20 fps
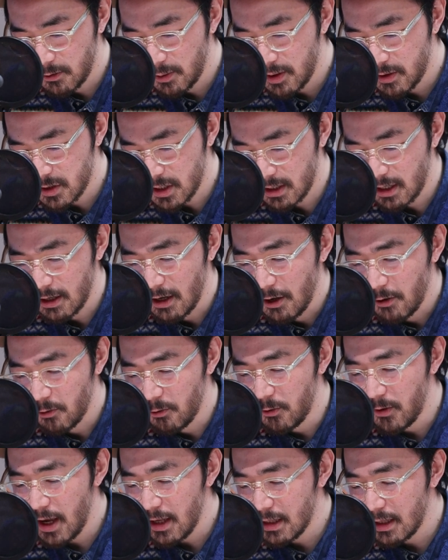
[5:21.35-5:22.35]
フ・ウェクじゃない
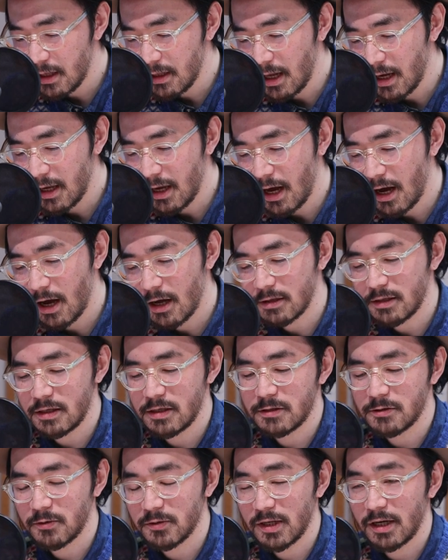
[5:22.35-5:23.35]
売れてない
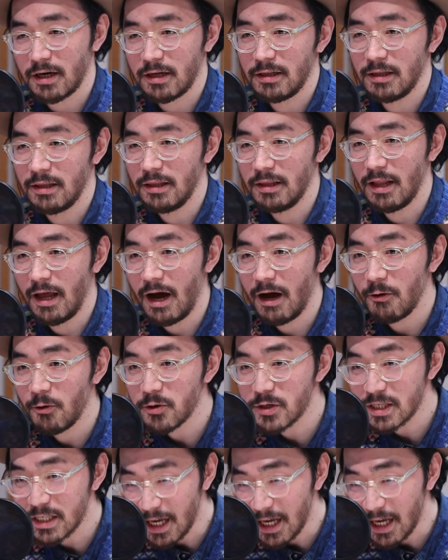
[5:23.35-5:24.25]
アーティストならなお